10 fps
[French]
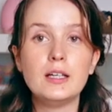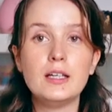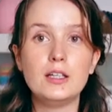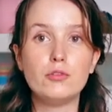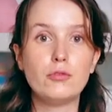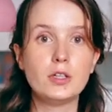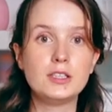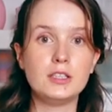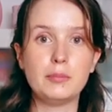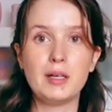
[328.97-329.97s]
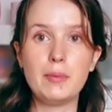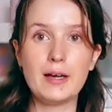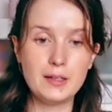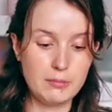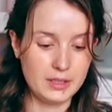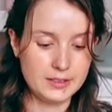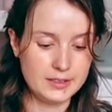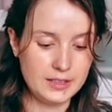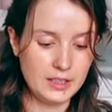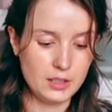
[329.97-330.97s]
Et une fois que j'ai préparé ben,
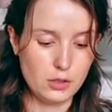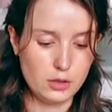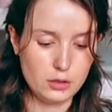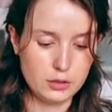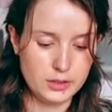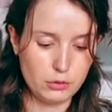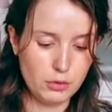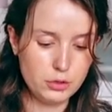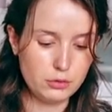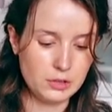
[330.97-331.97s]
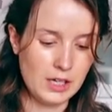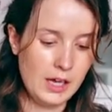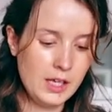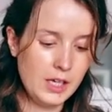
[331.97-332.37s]
ces, euh, ces, trois choses-là,